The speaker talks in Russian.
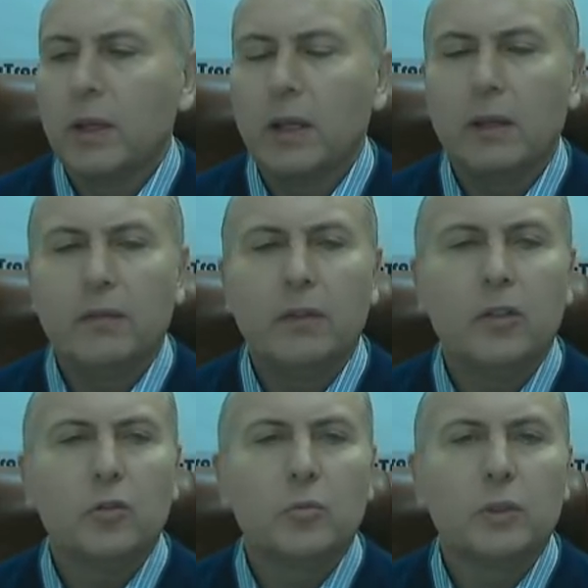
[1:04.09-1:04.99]

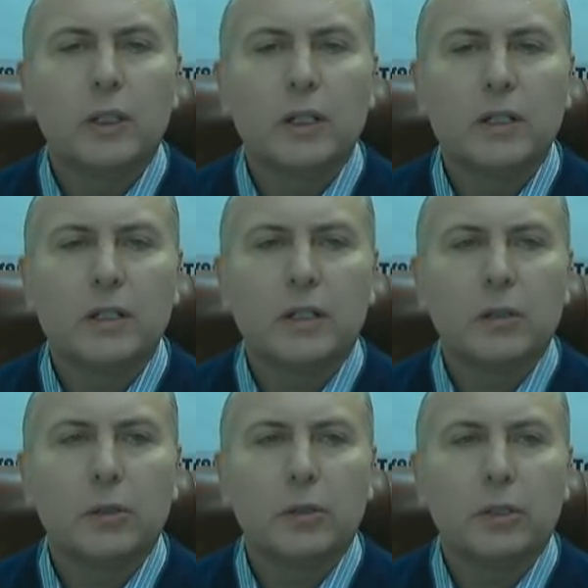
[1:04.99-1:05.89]
Эфириум классик
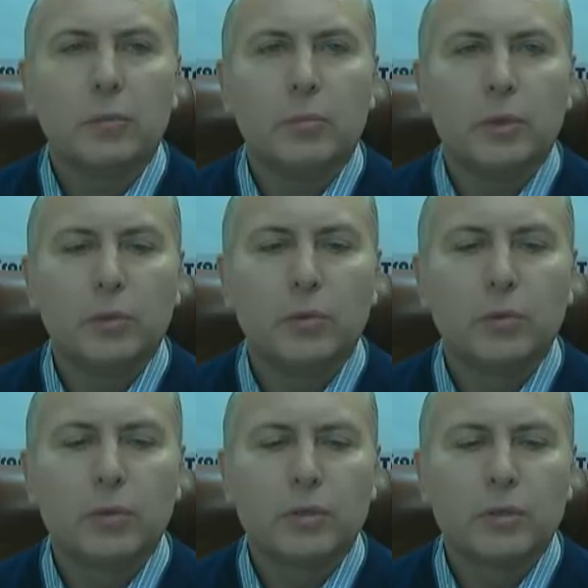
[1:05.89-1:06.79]
легкий
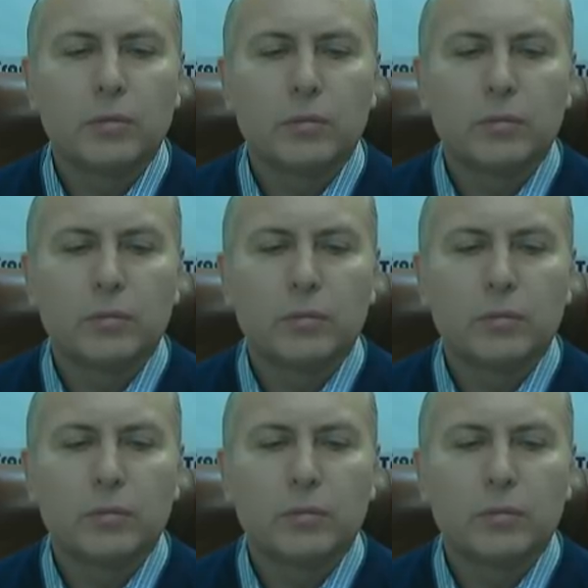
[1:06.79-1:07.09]
плюс.